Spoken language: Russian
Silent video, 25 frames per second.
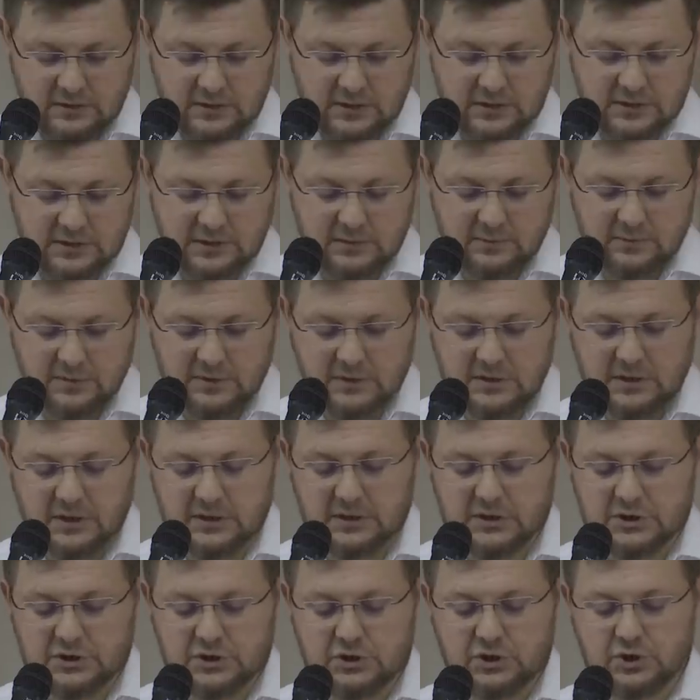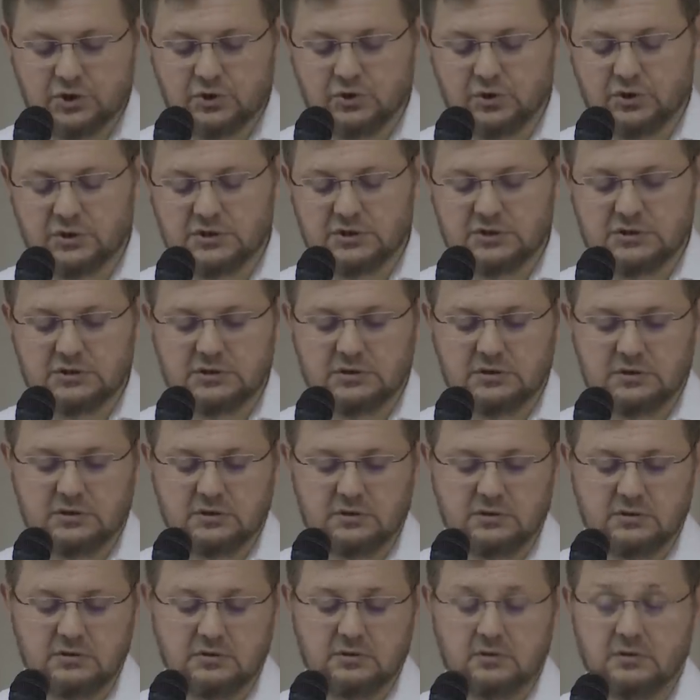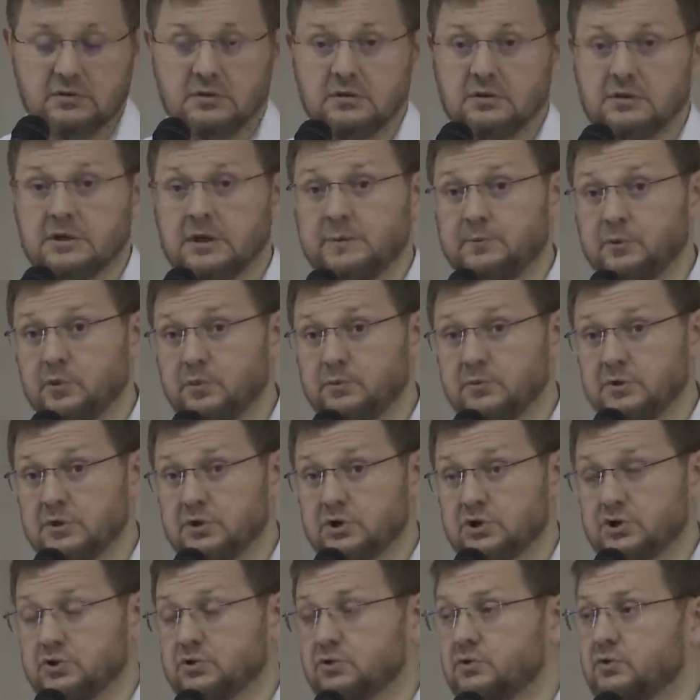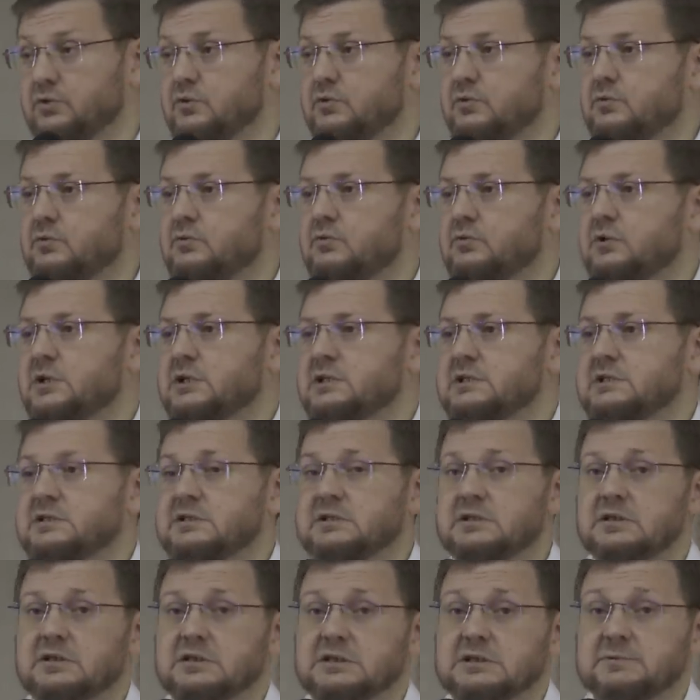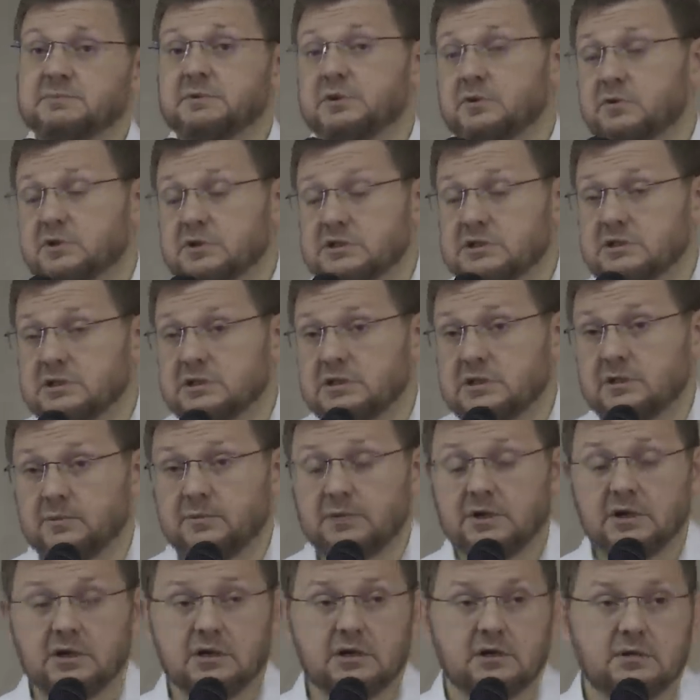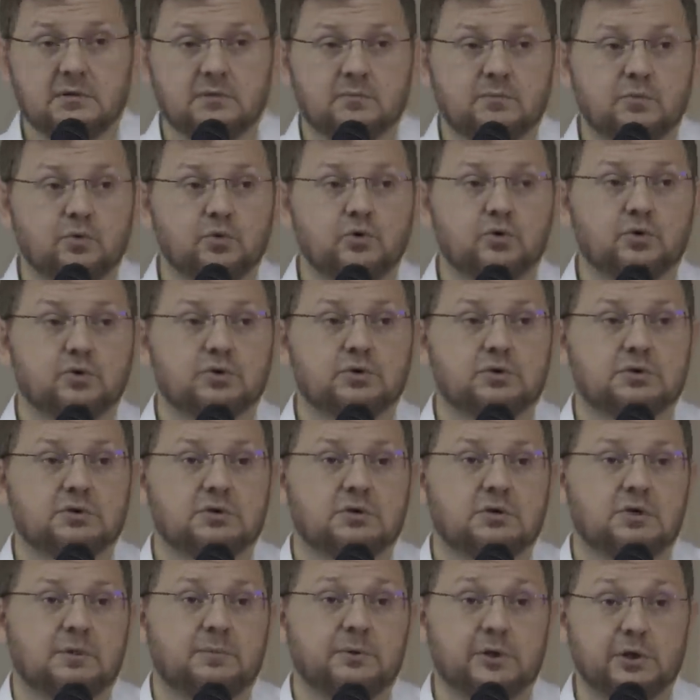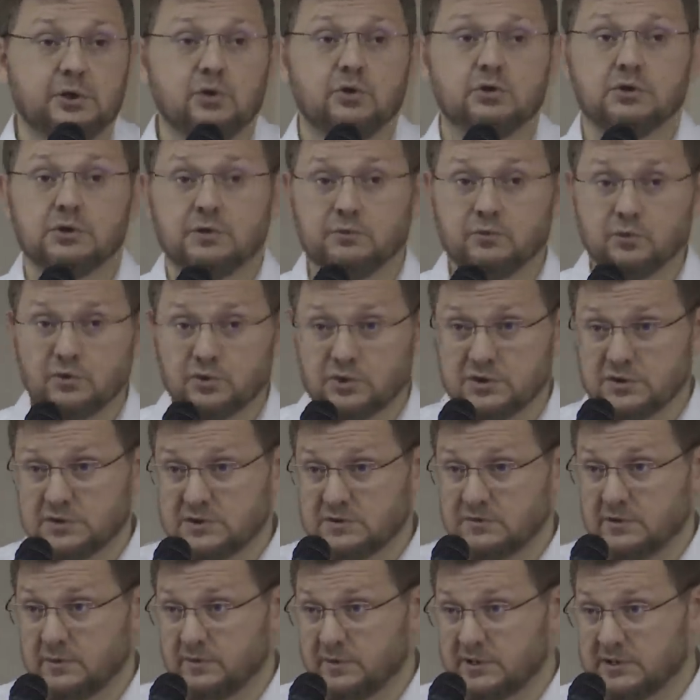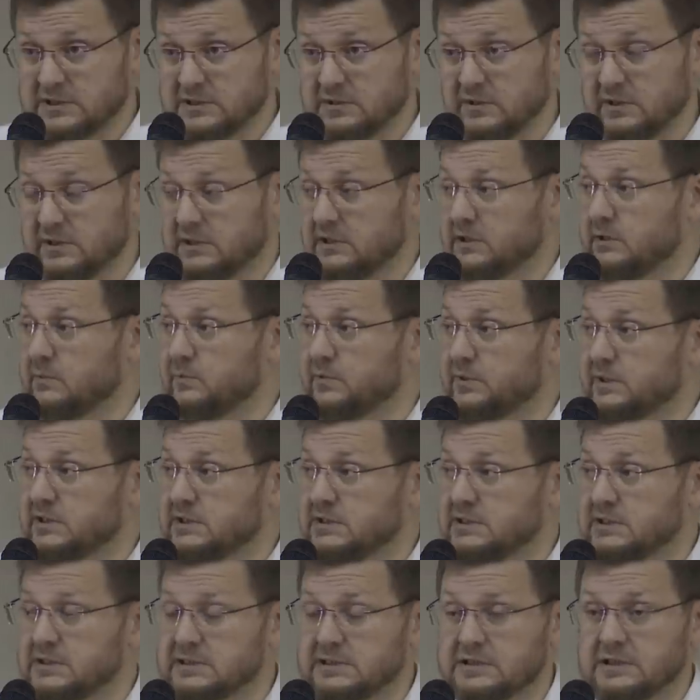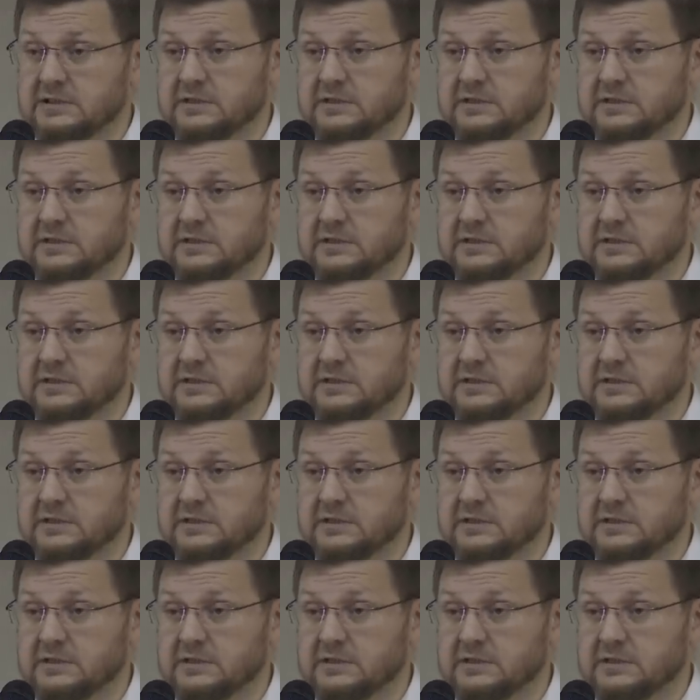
Хотел бы, конечно, еще раз э, э, напомнить, что у нас э, с 1 сентября будут определенные новшества в образовательном процессе.